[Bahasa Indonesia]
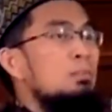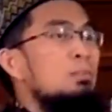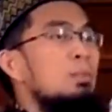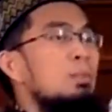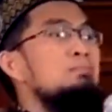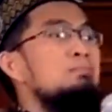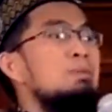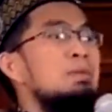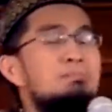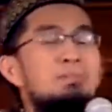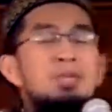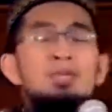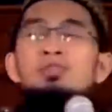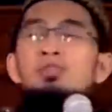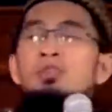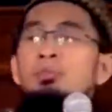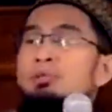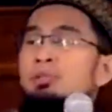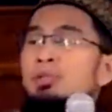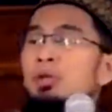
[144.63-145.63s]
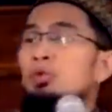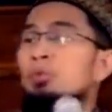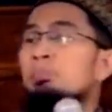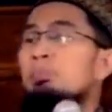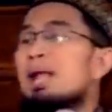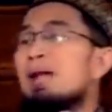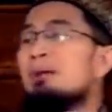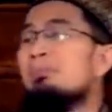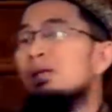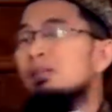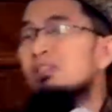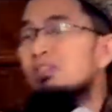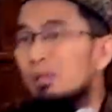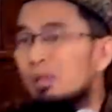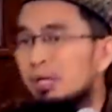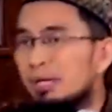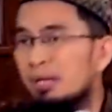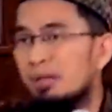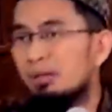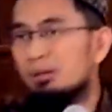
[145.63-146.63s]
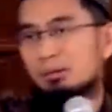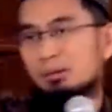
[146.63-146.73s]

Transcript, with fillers: membimbing tubuhnya untuk beramal soleh.